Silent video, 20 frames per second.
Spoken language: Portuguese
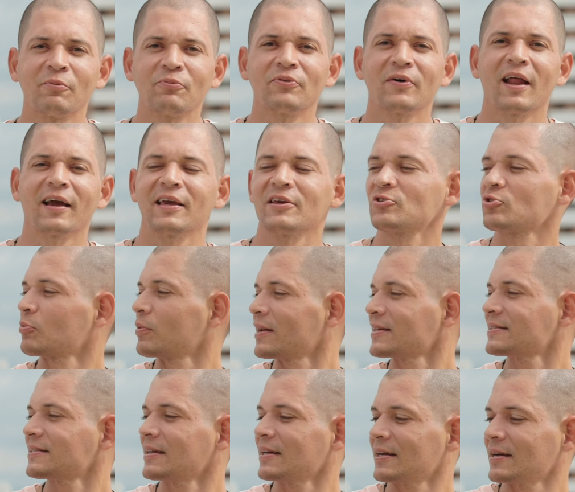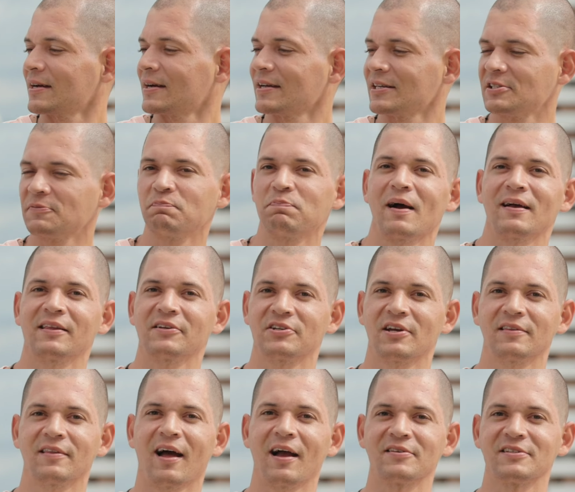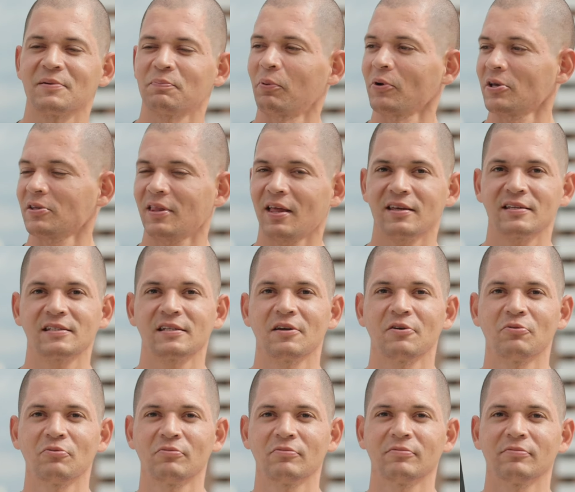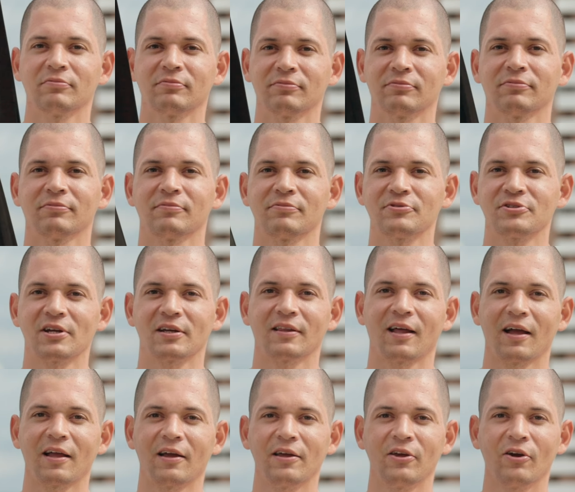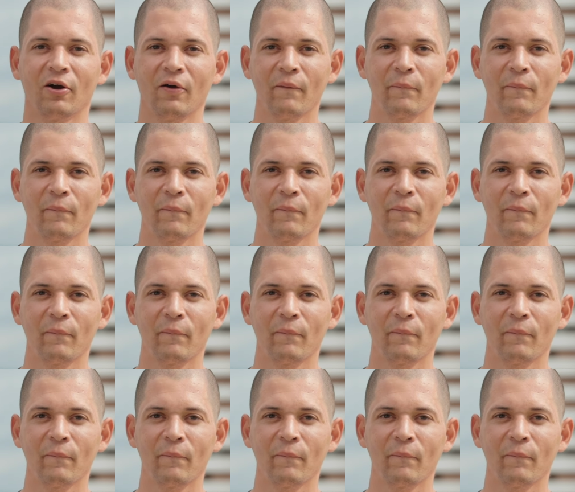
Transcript: Vamos falar aqui sobre essa espada Jedi. Você pode até ser um, um Jedi aí, ó.